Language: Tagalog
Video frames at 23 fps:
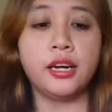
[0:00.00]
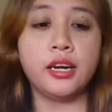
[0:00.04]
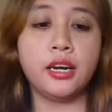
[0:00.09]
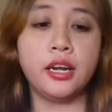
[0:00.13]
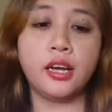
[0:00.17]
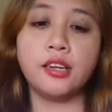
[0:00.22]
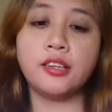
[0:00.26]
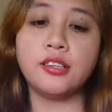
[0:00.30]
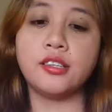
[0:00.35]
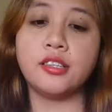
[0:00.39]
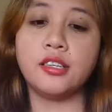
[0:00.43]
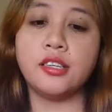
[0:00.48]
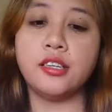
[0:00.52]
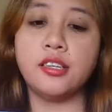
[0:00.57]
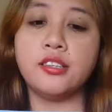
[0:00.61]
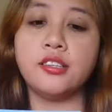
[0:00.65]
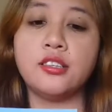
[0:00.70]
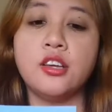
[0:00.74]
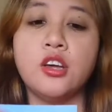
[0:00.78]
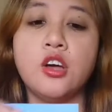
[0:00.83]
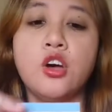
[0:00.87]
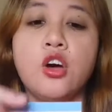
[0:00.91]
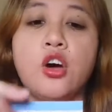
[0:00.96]
Next
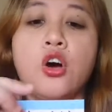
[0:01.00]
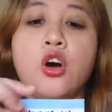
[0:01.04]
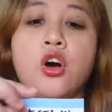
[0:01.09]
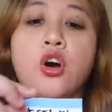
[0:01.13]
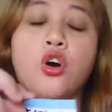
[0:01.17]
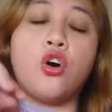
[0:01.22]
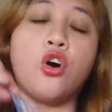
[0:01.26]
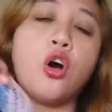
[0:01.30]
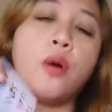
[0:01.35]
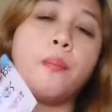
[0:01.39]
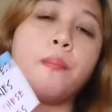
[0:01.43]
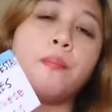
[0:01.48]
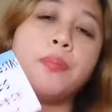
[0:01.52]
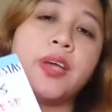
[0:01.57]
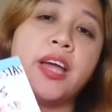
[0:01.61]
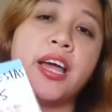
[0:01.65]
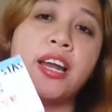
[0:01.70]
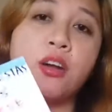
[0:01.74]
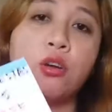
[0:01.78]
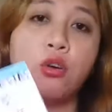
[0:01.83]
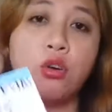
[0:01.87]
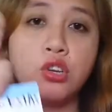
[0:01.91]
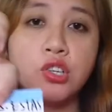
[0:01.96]
is,
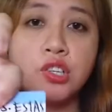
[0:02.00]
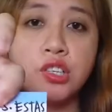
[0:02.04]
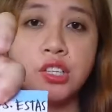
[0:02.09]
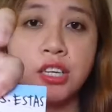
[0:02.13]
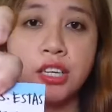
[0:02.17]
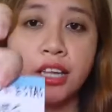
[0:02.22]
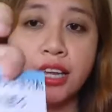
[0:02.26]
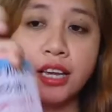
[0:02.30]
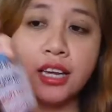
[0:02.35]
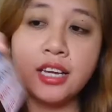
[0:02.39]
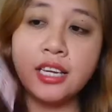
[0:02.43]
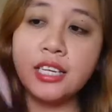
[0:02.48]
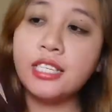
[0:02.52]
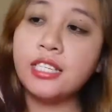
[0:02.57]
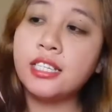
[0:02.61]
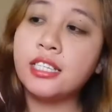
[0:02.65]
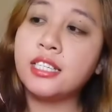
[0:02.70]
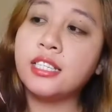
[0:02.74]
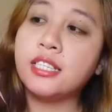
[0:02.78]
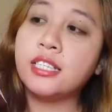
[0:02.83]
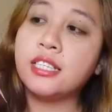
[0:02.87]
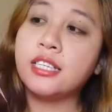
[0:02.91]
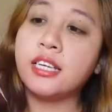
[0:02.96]
copian
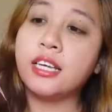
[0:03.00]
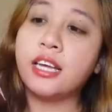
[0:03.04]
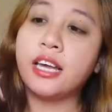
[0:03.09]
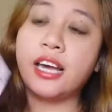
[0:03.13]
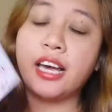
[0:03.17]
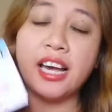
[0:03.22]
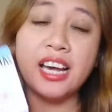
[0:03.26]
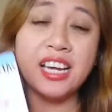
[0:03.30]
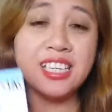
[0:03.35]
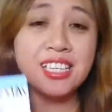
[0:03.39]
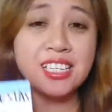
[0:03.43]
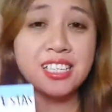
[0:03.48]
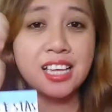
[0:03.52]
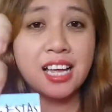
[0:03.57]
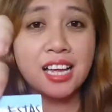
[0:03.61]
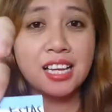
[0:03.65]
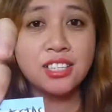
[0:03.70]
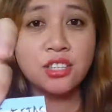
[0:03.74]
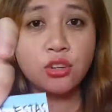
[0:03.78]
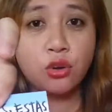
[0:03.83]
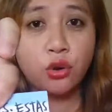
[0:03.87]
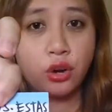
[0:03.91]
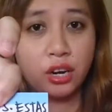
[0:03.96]
ustedes
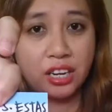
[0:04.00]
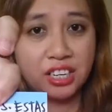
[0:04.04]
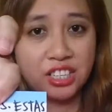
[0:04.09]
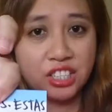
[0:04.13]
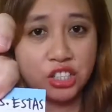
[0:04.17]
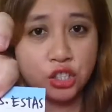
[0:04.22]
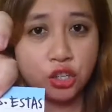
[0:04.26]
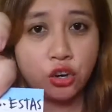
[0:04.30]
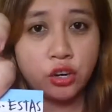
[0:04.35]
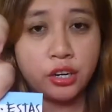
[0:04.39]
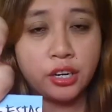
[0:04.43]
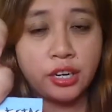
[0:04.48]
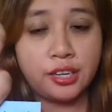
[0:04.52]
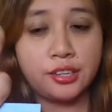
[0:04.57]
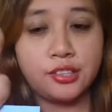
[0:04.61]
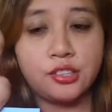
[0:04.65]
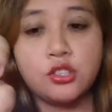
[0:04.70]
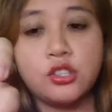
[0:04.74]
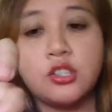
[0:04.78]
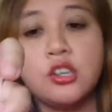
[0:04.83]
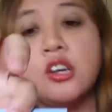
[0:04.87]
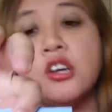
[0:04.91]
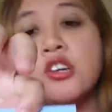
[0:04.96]
estas
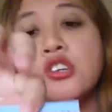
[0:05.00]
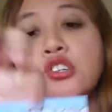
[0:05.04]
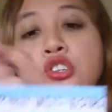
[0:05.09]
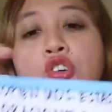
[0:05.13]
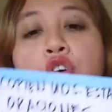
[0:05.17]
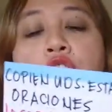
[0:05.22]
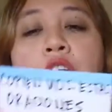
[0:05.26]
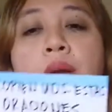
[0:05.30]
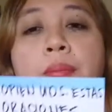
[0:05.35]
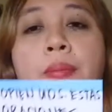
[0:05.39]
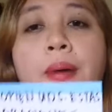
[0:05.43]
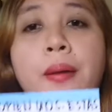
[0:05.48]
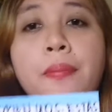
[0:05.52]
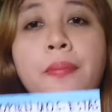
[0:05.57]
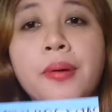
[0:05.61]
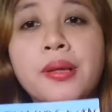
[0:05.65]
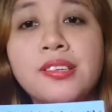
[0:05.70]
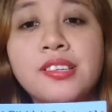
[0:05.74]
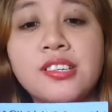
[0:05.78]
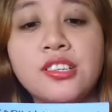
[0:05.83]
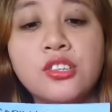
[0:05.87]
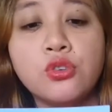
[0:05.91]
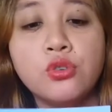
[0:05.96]
oraciones. So,
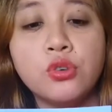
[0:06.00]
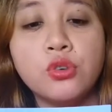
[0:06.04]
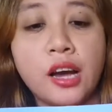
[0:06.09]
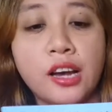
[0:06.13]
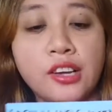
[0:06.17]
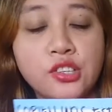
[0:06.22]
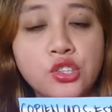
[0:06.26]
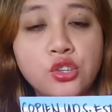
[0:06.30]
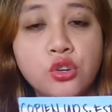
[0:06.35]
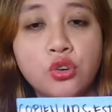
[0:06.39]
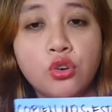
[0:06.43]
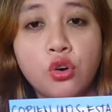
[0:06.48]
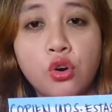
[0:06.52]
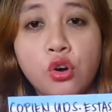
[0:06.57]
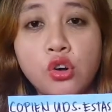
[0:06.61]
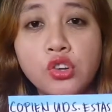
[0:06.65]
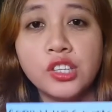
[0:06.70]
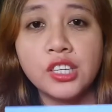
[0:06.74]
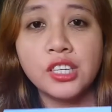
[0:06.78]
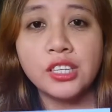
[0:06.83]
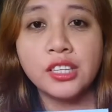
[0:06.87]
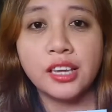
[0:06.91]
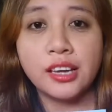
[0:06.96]
napapansin nyo guys, yung
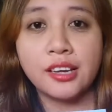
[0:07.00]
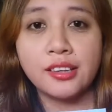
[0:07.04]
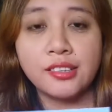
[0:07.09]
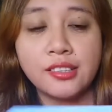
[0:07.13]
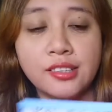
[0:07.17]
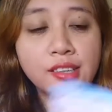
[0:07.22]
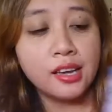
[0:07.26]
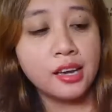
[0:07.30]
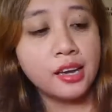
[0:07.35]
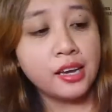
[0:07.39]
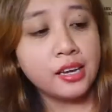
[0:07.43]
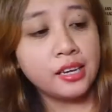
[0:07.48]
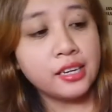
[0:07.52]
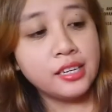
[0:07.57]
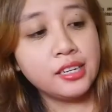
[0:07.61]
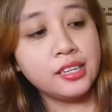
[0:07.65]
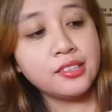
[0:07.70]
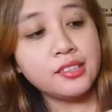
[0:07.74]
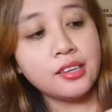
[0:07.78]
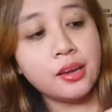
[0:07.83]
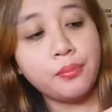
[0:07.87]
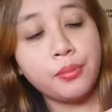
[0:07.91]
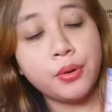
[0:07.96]
ustedes
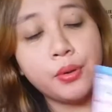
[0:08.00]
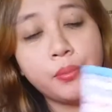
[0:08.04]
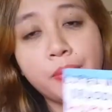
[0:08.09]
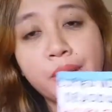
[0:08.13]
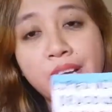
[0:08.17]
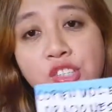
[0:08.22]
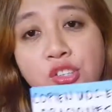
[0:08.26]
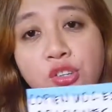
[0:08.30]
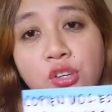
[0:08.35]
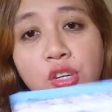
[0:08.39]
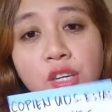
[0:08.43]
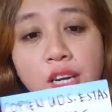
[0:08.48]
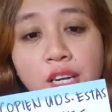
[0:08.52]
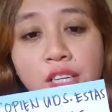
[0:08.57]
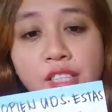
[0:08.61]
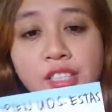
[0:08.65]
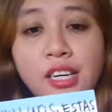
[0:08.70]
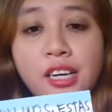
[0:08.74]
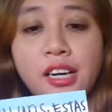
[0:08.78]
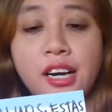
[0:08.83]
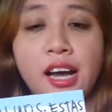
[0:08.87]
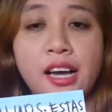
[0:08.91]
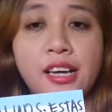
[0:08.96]
is abbreviation lang
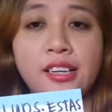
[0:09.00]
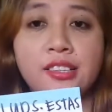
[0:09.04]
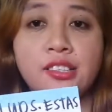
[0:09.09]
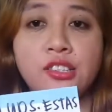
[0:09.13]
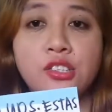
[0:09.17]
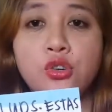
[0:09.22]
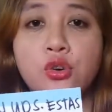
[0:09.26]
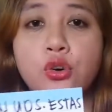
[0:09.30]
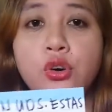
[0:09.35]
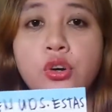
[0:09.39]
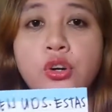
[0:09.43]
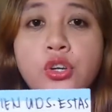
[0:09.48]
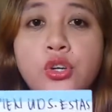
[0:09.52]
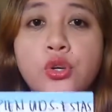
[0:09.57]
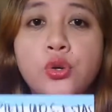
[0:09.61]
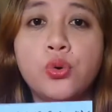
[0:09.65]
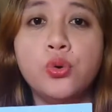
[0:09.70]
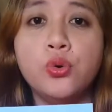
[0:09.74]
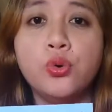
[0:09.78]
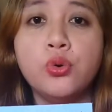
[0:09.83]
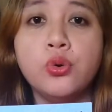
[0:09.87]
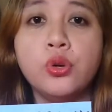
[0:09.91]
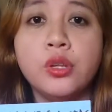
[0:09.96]
siya guys. Yung
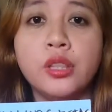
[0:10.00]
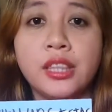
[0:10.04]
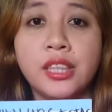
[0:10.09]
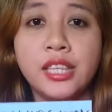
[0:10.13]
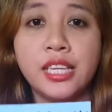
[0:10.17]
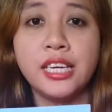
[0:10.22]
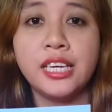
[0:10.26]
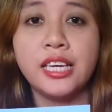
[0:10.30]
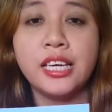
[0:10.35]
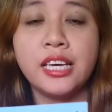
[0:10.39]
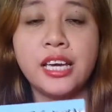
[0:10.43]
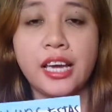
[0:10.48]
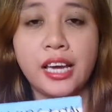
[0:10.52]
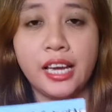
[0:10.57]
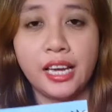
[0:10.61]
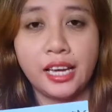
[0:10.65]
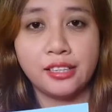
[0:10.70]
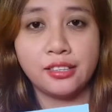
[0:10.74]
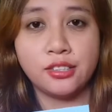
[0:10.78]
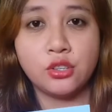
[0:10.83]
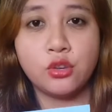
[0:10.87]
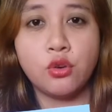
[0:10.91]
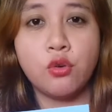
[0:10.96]

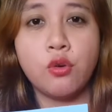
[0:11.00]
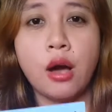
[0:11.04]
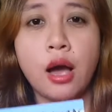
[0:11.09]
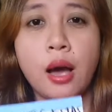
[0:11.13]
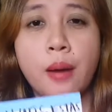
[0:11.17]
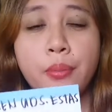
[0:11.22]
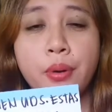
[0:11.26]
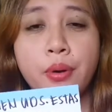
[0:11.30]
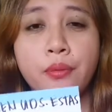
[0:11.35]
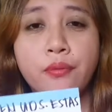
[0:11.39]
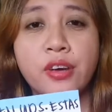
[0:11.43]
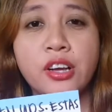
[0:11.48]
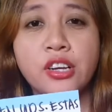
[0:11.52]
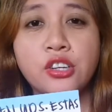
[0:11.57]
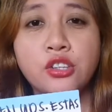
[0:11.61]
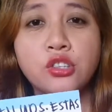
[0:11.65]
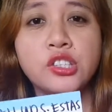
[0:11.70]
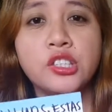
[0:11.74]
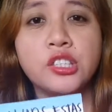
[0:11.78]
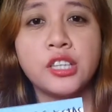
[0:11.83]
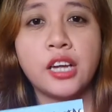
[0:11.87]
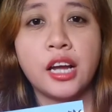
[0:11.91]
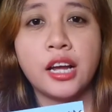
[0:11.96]
UDS. So,
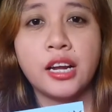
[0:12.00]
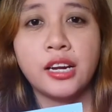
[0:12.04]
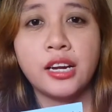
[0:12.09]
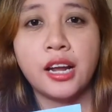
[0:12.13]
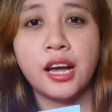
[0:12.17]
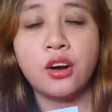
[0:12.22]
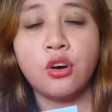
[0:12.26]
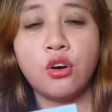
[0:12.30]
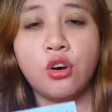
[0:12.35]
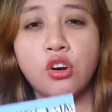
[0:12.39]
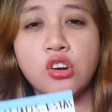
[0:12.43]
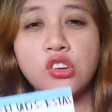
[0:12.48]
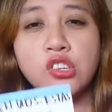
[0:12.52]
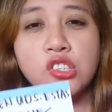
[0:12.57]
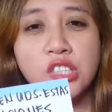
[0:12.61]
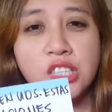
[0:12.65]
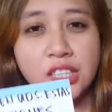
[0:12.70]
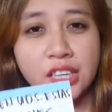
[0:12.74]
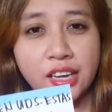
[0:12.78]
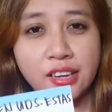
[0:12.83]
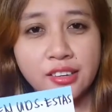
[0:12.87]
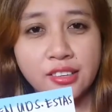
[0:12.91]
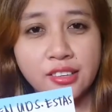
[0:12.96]
abbreviation siya ng
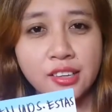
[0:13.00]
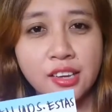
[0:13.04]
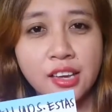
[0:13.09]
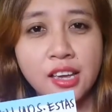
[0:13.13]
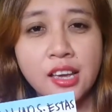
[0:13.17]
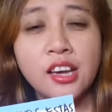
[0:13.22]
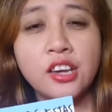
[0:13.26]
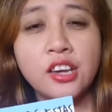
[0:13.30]
ustedes.